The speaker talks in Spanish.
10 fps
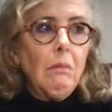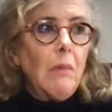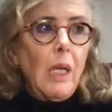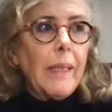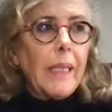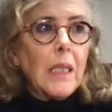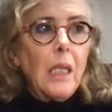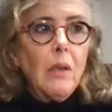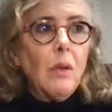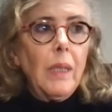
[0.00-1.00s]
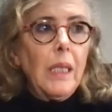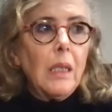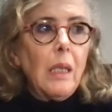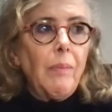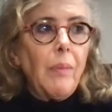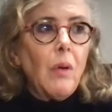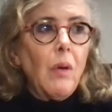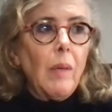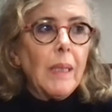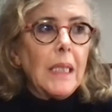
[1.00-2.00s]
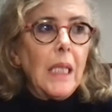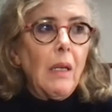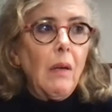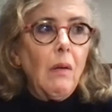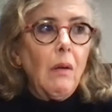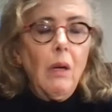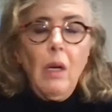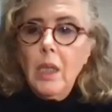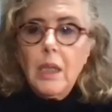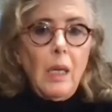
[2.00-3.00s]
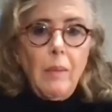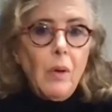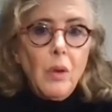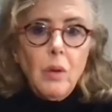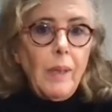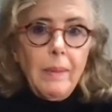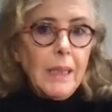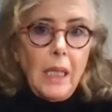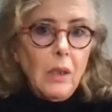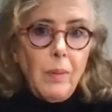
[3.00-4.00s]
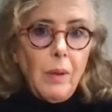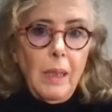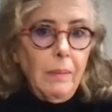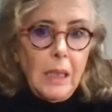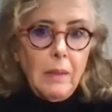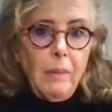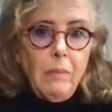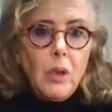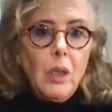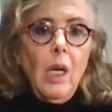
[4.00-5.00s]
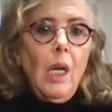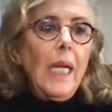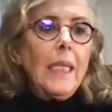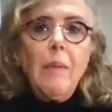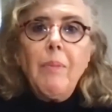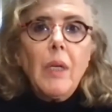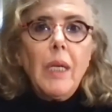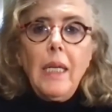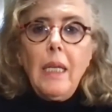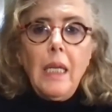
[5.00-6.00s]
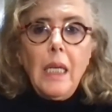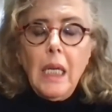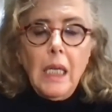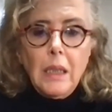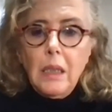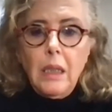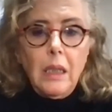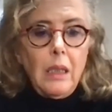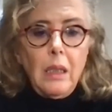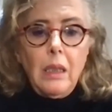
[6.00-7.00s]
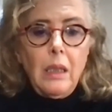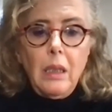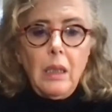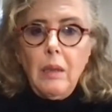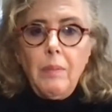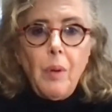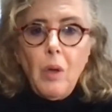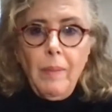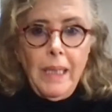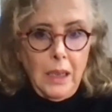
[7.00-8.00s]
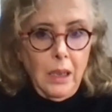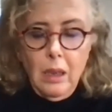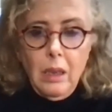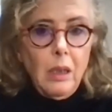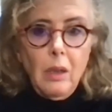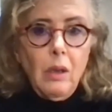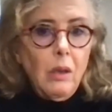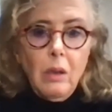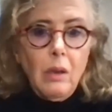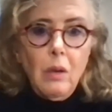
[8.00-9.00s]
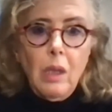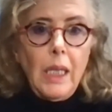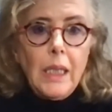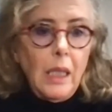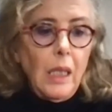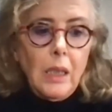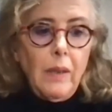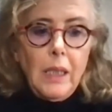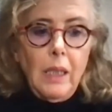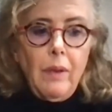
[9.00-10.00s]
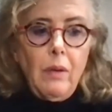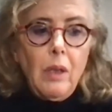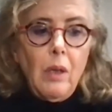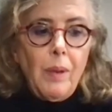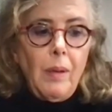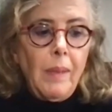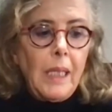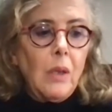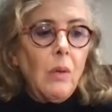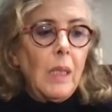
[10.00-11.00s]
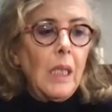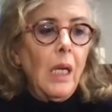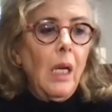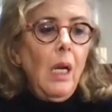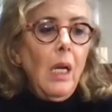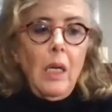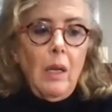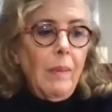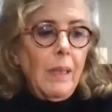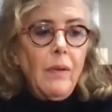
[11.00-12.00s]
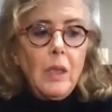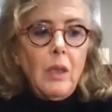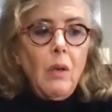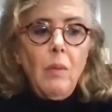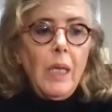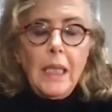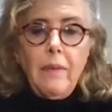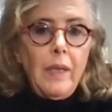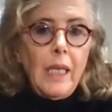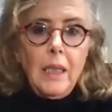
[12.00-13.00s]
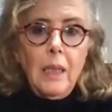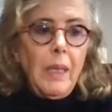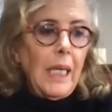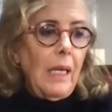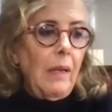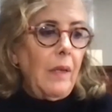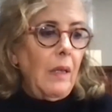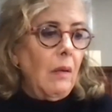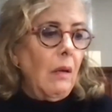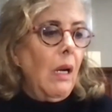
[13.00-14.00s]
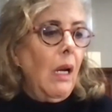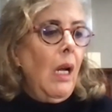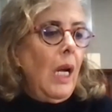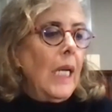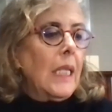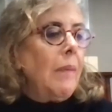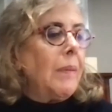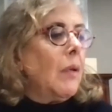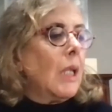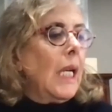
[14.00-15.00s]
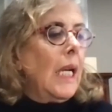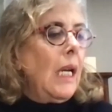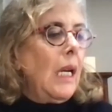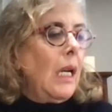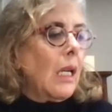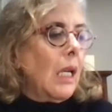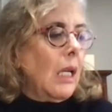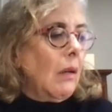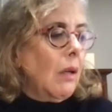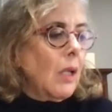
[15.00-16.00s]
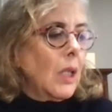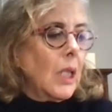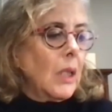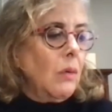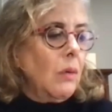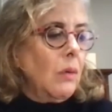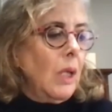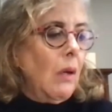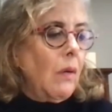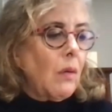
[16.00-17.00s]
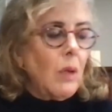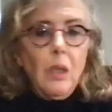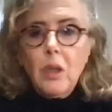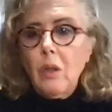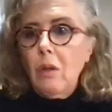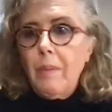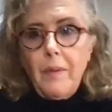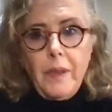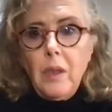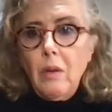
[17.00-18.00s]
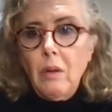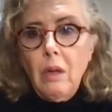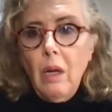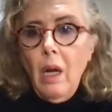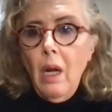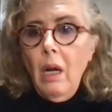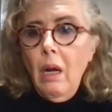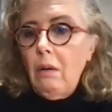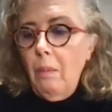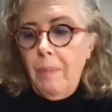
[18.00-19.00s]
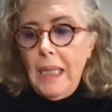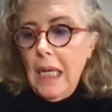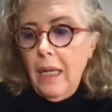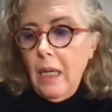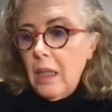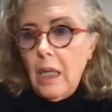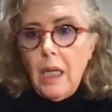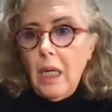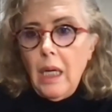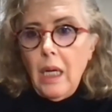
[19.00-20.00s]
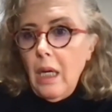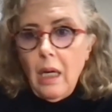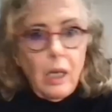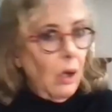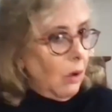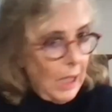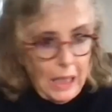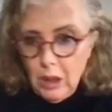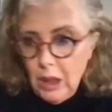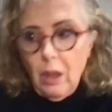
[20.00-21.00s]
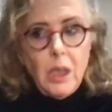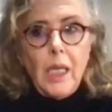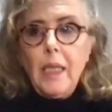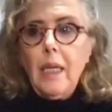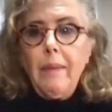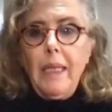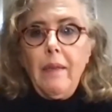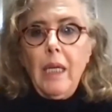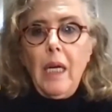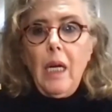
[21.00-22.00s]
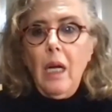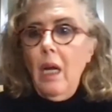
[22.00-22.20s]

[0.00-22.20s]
la verdad es que no tuve tampoco demasiado, tampoco tuve demasiados problemas. Vamos, el tiempo que le dedicas y, poco más. No, ese, ese, fue el único problema que tuve. Y lo demás fue todo muy gratificante y muy agradecido. Excepto que, que yo creo que este es un negocio ruinoso y una profesión complicada que yo creo que esto no se rentabiliza